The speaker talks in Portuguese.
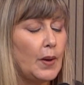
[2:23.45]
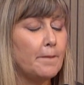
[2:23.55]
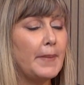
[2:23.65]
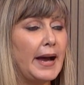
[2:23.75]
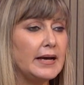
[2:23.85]

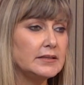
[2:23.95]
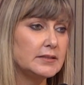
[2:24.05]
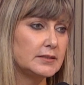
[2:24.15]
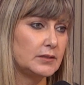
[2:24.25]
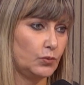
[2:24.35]

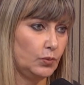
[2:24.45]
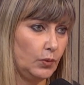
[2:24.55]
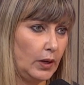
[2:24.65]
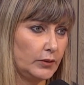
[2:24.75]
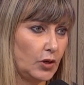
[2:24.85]
mas
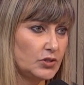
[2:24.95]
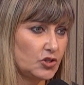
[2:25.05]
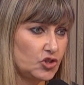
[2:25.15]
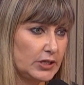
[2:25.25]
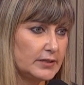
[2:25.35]
o, a nossa
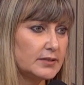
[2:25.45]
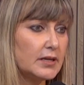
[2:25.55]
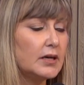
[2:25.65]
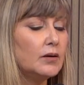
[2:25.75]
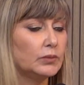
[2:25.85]

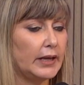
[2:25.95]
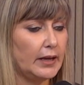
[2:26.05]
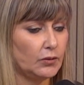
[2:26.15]
direção, né,